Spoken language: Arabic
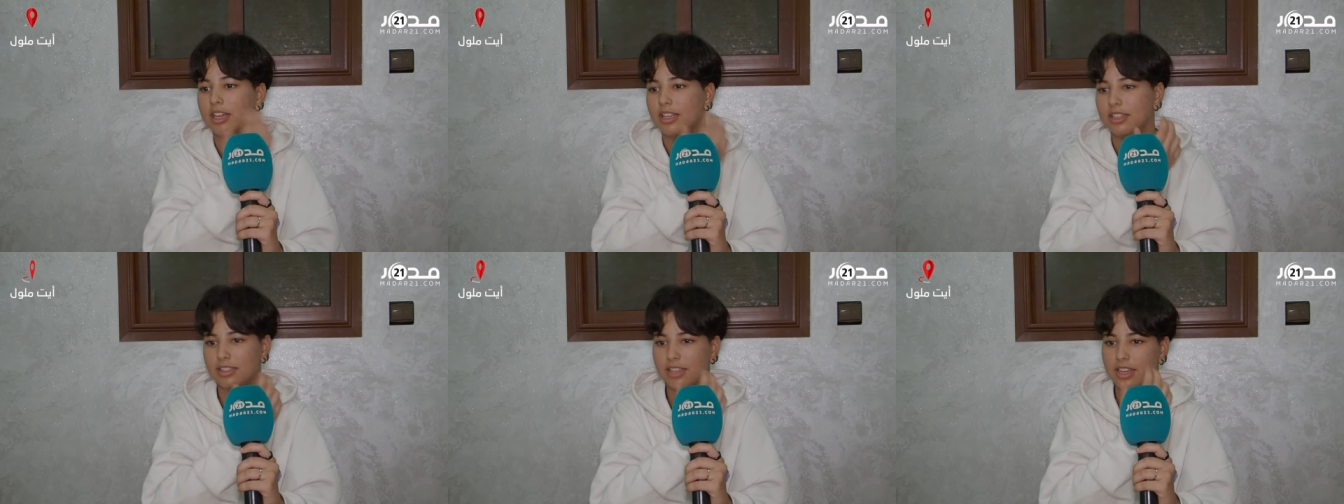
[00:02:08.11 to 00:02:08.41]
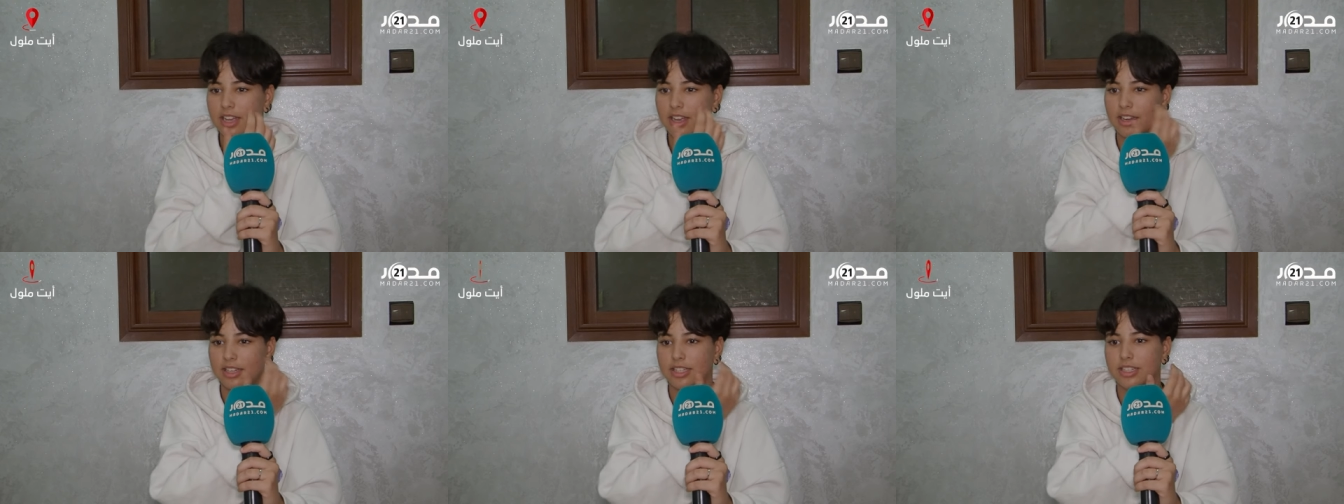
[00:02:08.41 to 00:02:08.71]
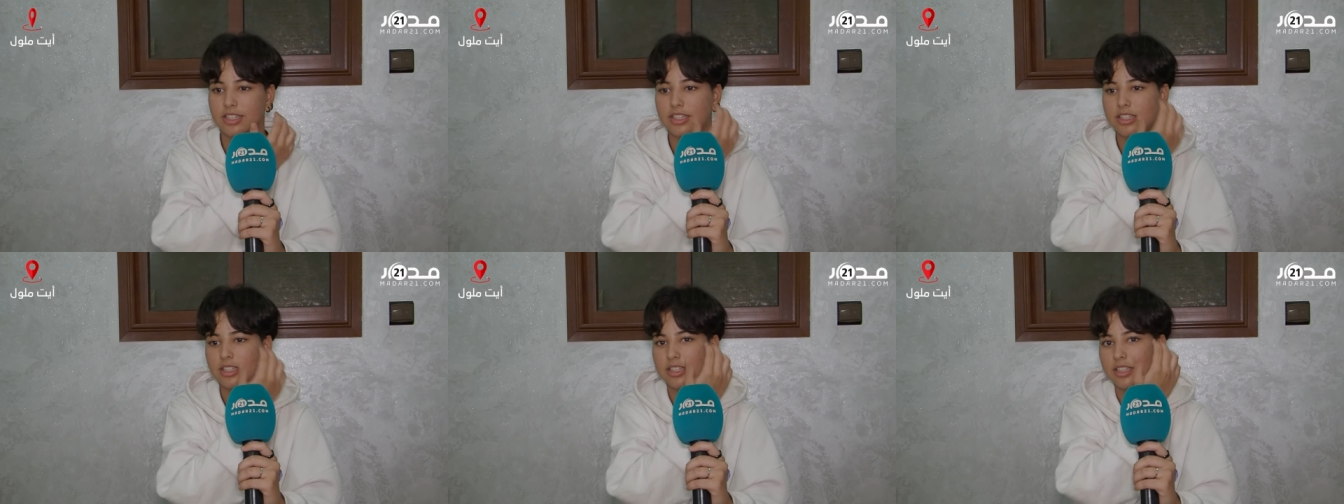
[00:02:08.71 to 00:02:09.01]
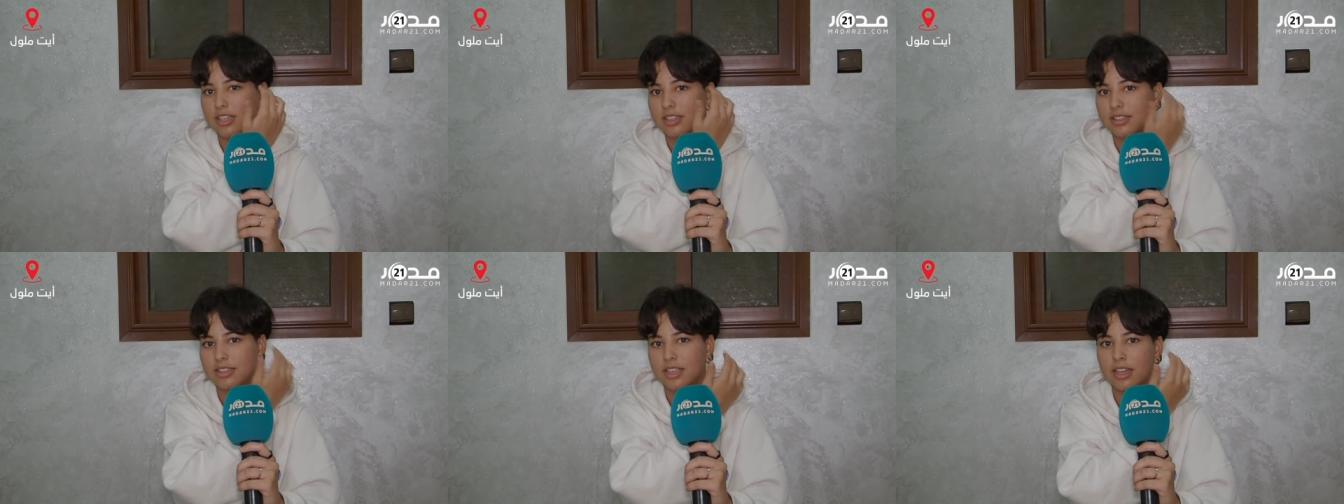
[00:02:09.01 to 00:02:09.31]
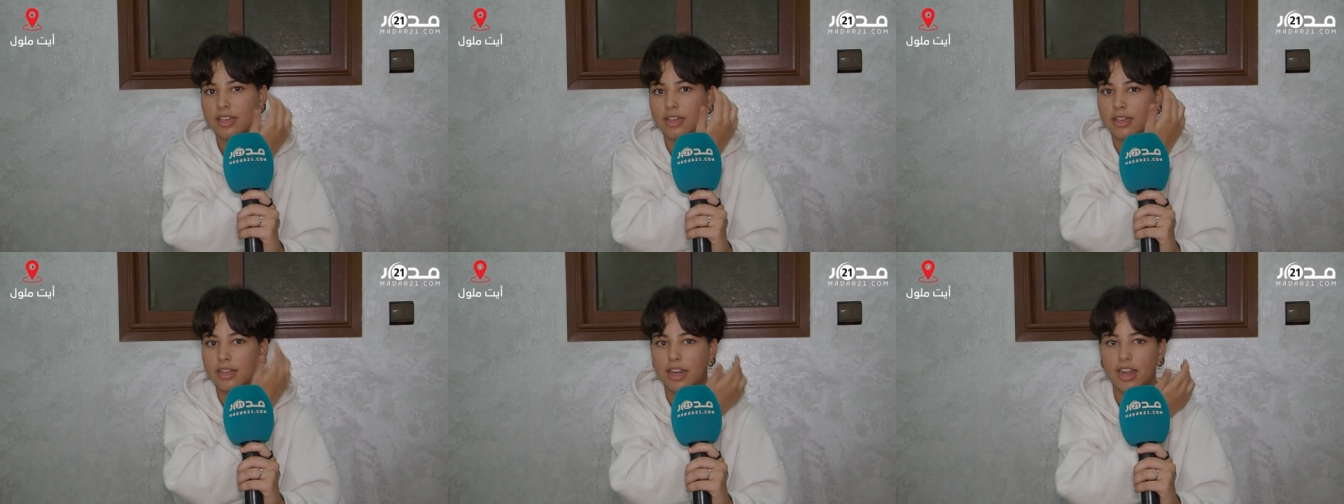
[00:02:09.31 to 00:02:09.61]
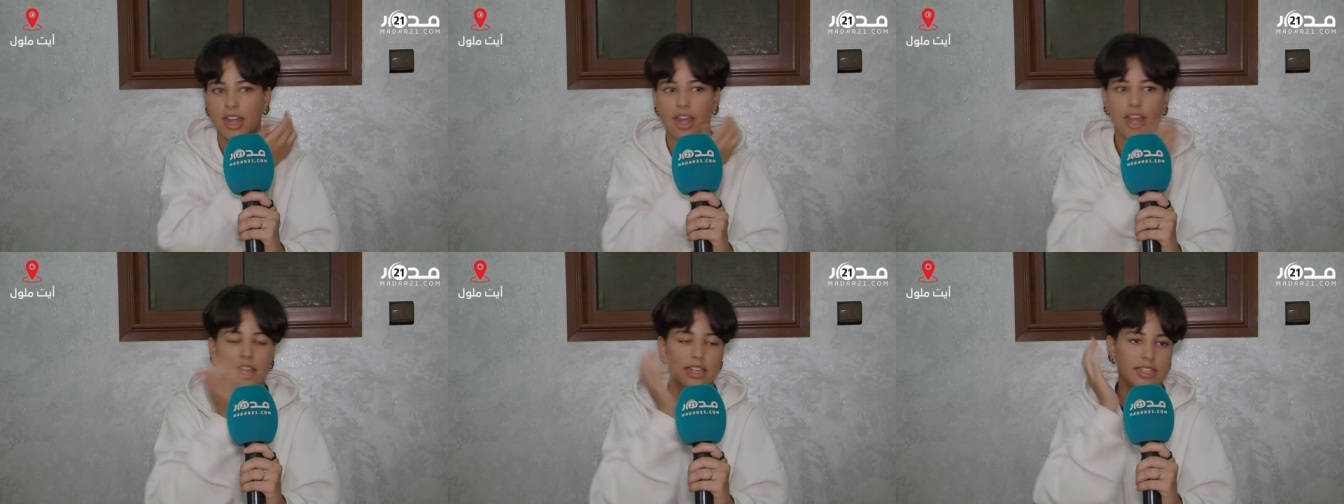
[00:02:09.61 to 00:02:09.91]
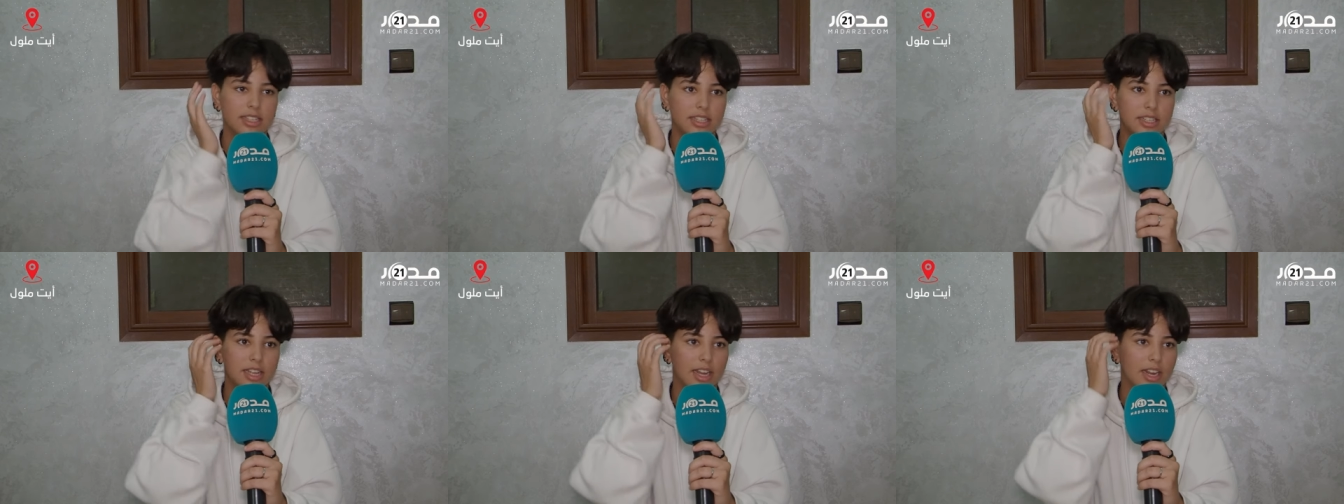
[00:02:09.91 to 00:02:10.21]
دايره شي حسانه راه
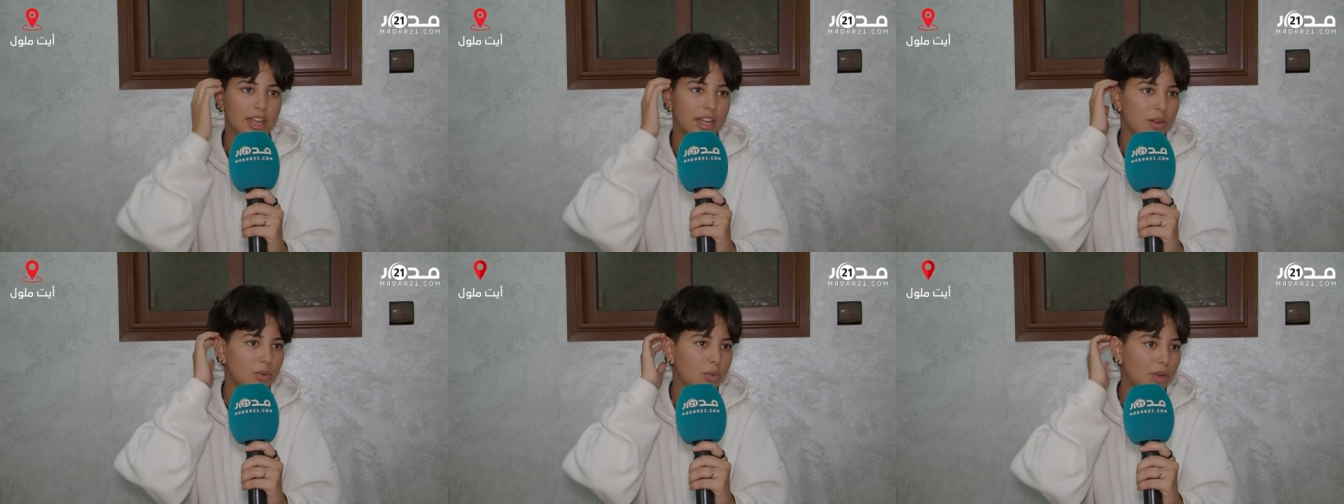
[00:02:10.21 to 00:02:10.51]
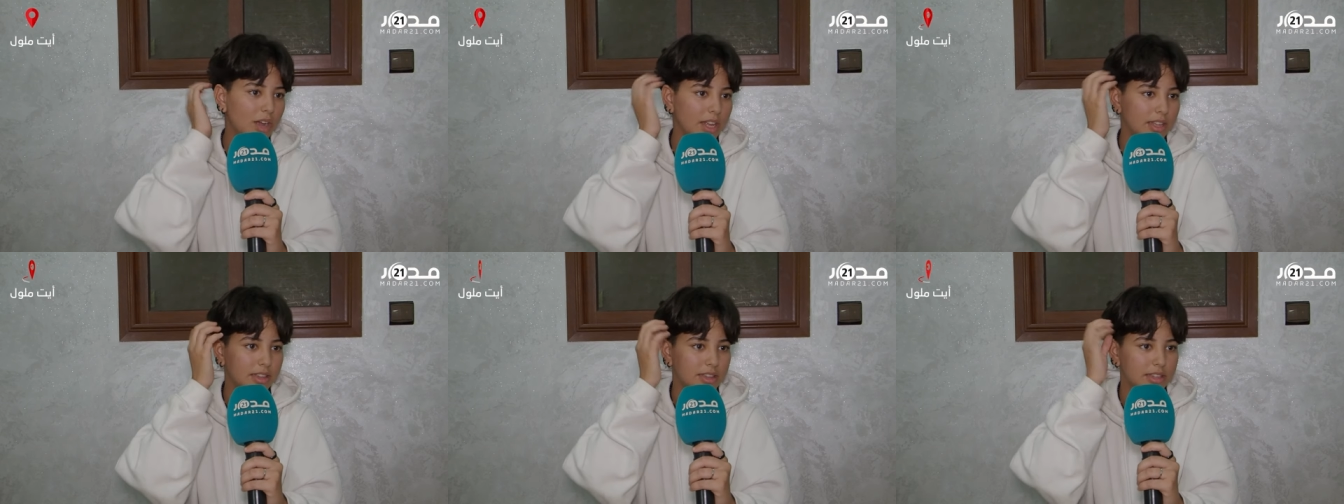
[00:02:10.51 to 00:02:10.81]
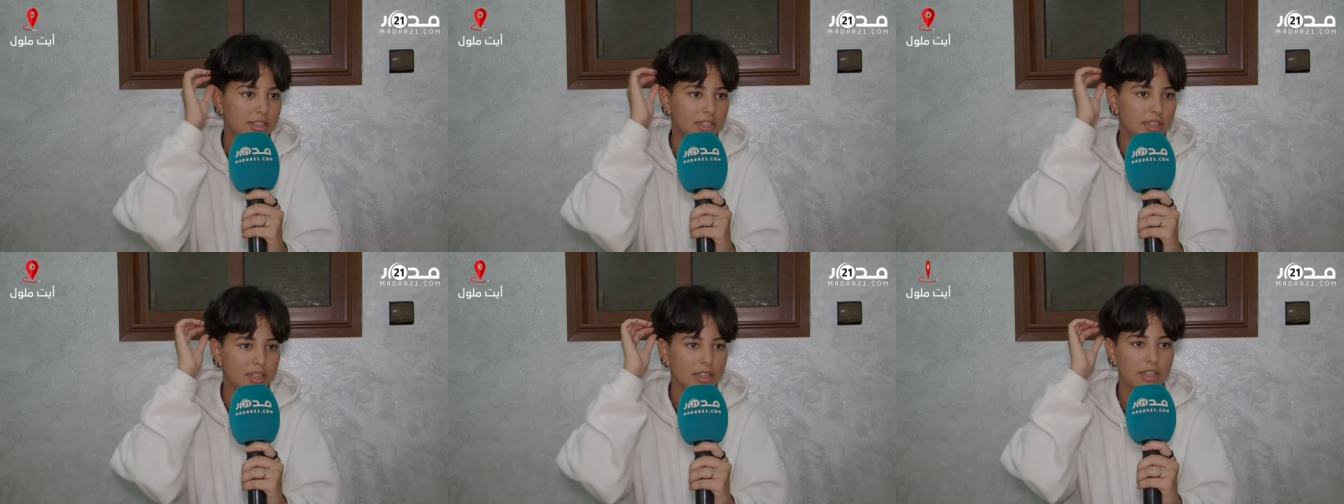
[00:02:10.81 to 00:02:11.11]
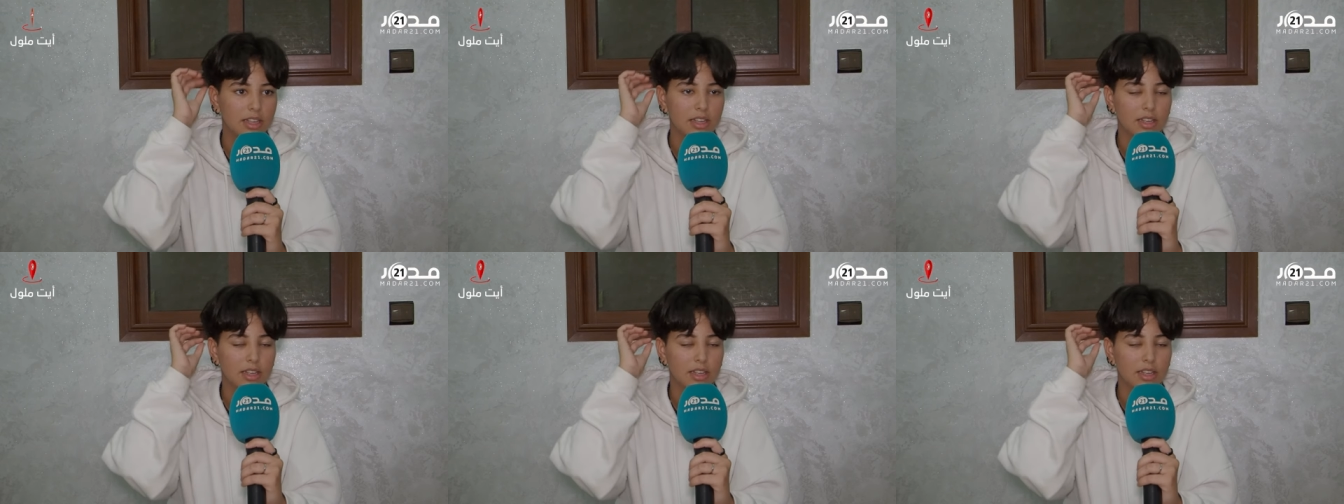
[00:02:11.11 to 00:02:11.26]
عادي راه غير واحد